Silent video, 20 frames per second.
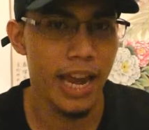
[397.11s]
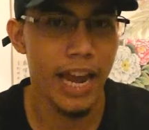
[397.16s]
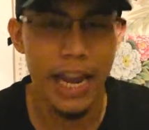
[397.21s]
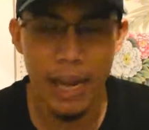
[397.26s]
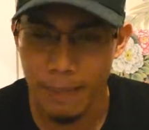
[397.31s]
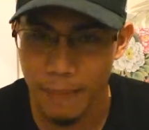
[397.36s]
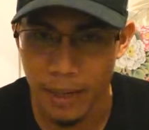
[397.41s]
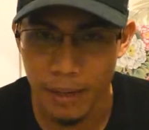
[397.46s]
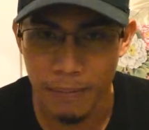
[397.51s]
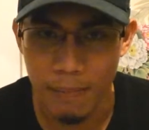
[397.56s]

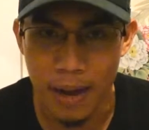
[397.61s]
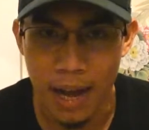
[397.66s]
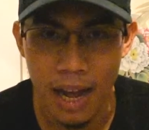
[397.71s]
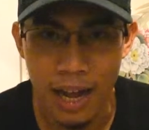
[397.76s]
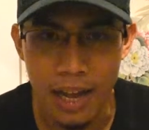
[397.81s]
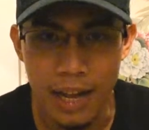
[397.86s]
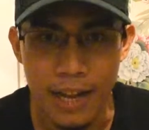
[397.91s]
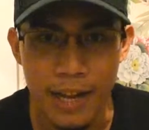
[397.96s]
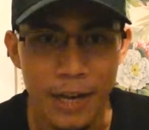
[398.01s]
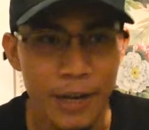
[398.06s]
Amen ba?
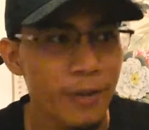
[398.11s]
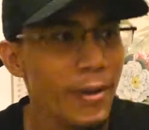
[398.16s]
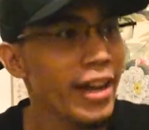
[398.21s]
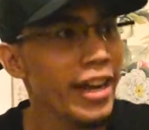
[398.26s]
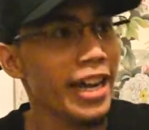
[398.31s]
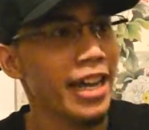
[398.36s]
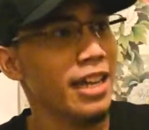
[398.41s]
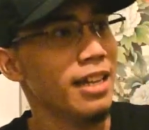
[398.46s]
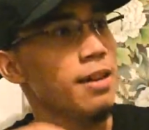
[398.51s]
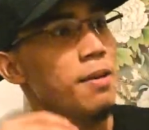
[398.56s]

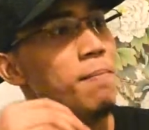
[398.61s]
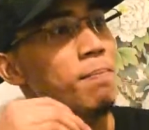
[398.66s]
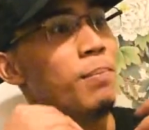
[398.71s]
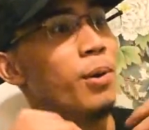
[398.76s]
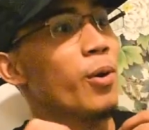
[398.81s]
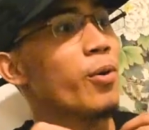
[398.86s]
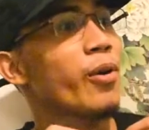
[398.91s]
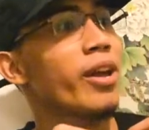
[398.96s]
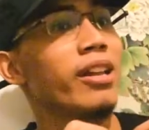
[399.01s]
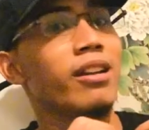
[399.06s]
Correct
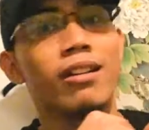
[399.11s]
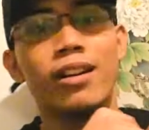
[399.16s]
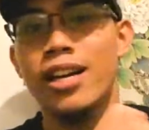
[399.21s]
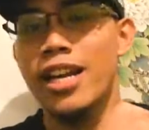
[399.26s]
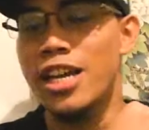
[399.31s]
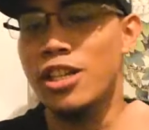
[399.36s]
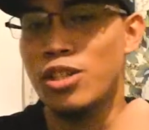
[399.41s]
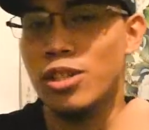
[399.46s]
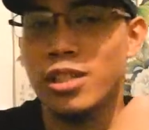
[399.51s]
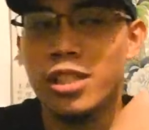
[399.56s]
broken
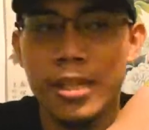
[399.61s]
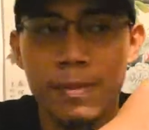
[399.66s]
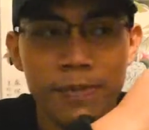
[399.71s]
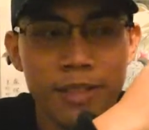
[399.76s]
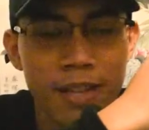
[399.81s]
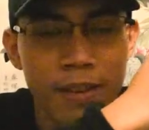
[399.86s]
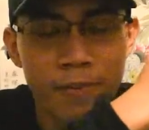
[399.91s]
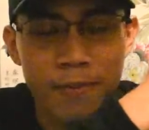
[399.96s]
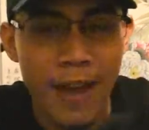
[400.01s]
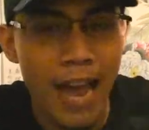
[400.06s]

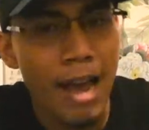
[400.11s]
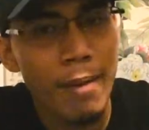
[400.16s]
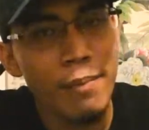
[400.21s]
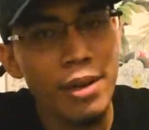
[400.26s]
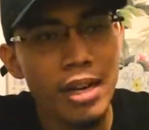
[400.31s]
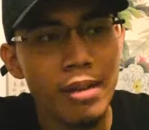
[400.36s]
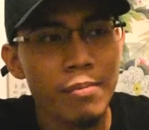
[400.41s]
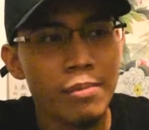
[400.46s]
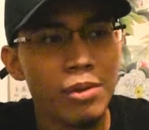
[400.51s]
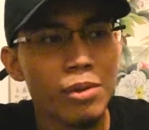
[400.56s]
relationships sa
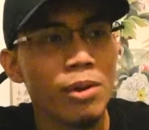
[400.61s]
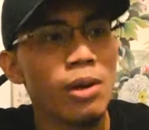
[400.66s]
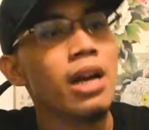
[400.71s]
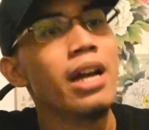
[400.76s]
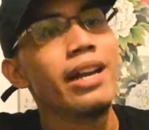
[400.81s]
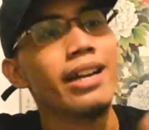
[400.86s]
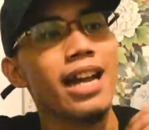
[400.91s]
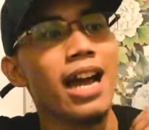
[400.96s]
family mo,